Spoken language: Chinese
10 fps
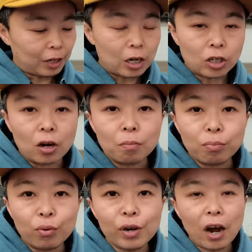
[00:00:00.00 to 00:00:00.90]
但是
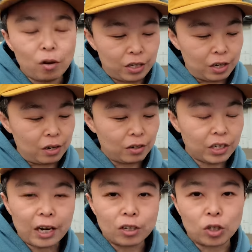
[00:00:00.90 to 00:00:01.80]
不要紧，
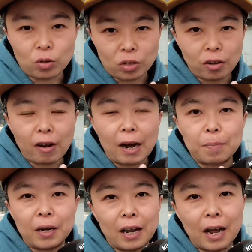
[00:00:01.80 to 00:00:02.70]
这个手指头啊，
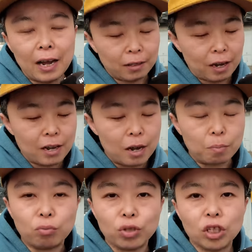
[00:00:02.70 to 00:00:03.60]
本来它也
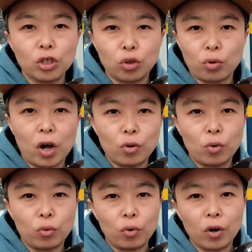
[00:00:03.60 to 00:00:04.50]
不是主要
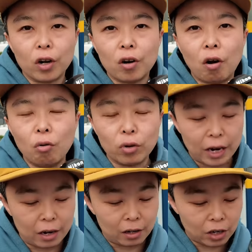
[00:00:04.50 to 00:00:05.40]
用于抠
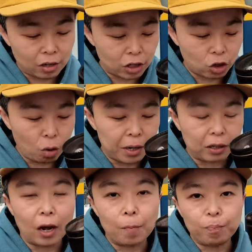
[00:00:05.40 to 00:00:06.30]
这个相机手柄
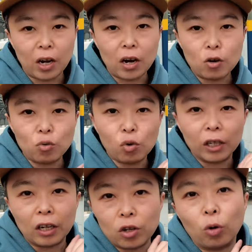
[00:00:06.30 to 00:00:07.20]
的。当然，如果
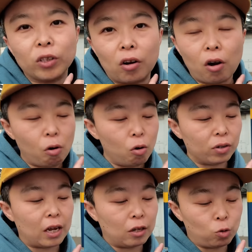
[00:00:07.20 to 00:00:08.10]
能有地儿抠，
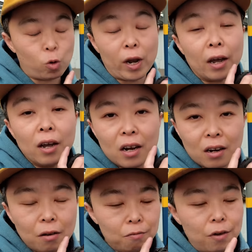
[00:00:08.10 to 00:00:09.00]
那就会
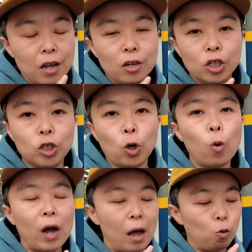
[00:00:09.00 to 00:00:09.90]
更稳，手
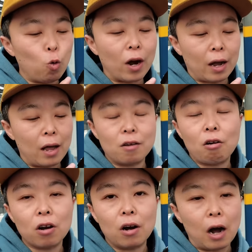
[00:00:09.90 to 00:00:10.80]
感握感要
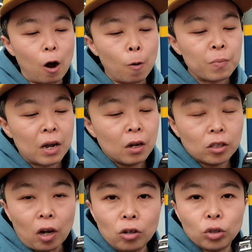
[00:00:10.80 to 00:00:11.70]
更好。
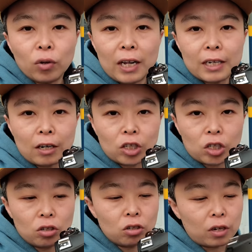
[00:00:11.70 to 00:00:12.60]
腾出来这个
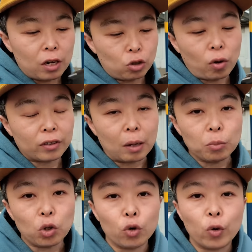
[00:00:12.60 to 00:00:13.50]
食指呢，主要咱们
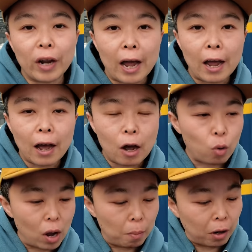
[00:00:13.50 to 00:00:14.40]
就是用来按
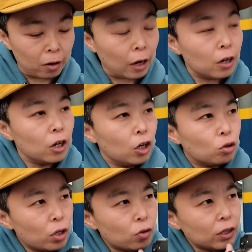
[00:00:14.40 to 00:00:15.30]
快门的。
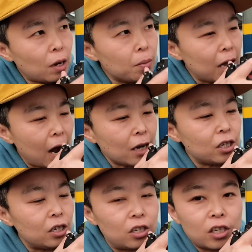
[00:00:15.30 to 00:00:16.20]
所以说，咱们拿
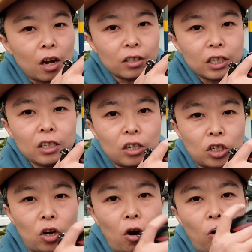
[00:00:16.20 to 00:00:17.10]
起相机的
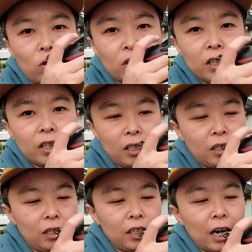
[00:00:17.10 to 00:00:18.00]
时候，
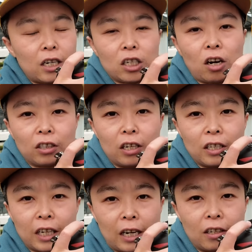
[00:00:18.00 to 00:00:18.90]
这剩下的
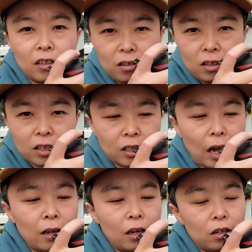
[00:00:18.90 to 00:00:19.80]
这
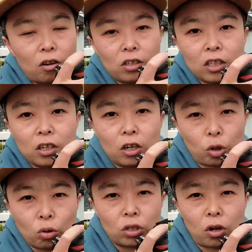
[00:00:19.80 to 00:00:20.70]
三到四个
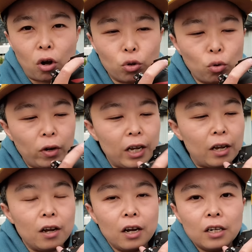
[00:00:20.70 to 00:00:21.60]
手指头用力，
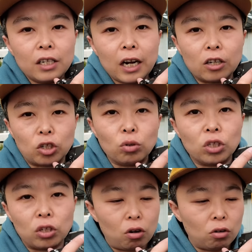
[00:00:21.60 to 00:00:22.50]
这个手
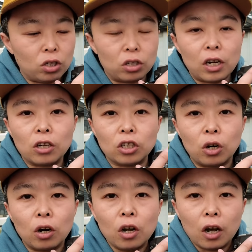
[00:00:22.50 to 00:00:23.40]
指头实际上
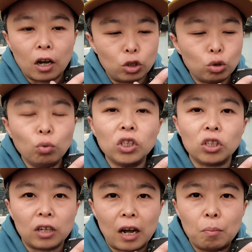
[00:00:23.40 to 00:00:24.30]
是。很松
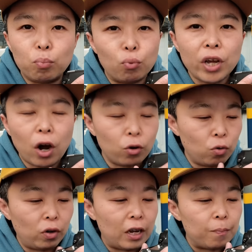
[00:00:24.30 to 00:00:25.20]
弛的，不要
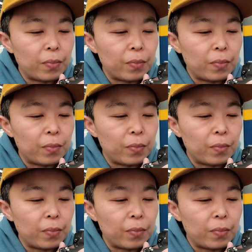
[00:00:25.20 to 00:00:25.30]
用力。